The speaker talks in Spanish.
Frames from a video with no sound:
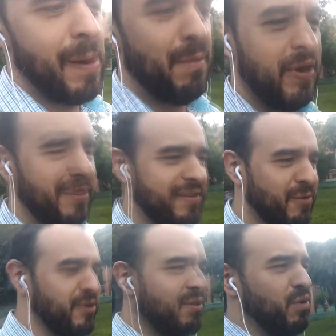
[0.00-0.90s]
Pero a veces
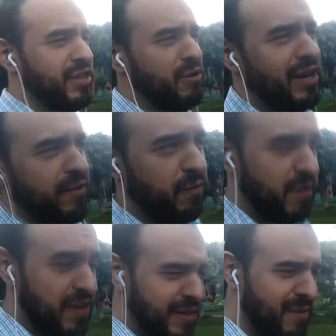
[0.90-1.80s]
cuando el bote no era
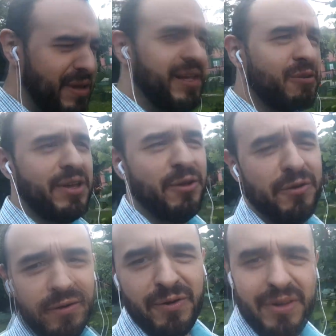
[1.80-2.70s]
suficientemente
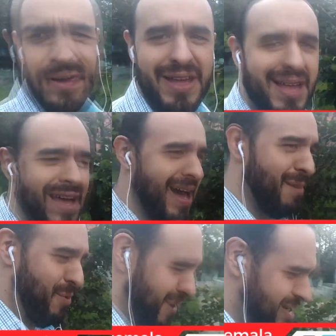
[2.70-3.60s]
ruidoso,
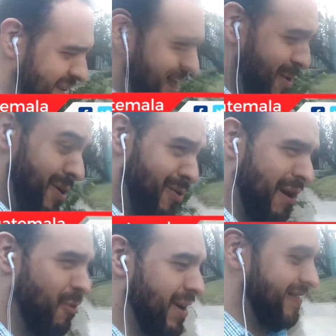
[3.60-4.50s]
aprovechaba yo y con la
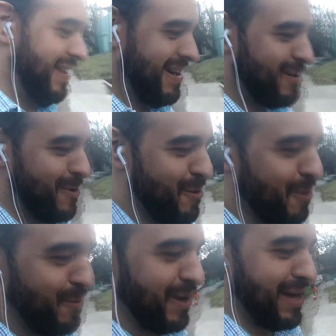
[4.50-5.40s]
boca hacía ruido
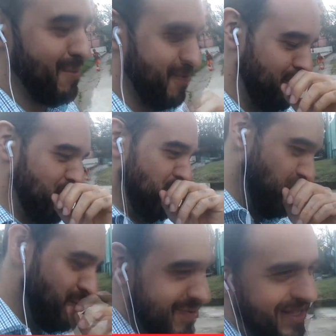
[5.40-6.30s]
como de camión
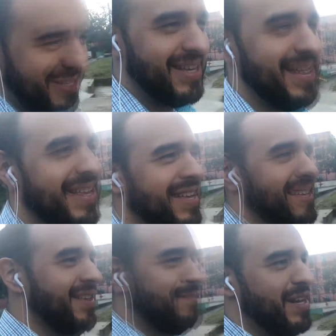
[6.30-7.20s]

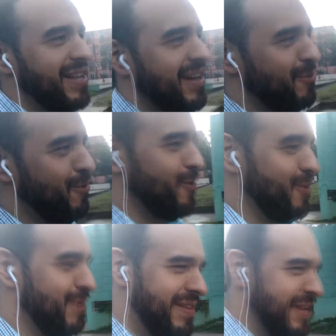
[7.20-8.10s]
despertaba a todos los
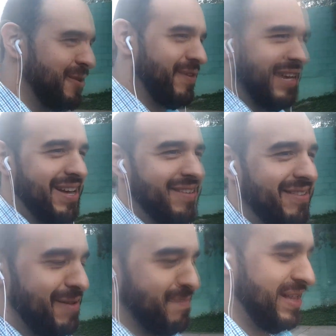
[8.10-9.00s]
vecinos, era
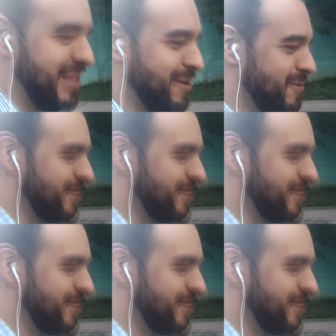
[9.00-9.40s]
simpático.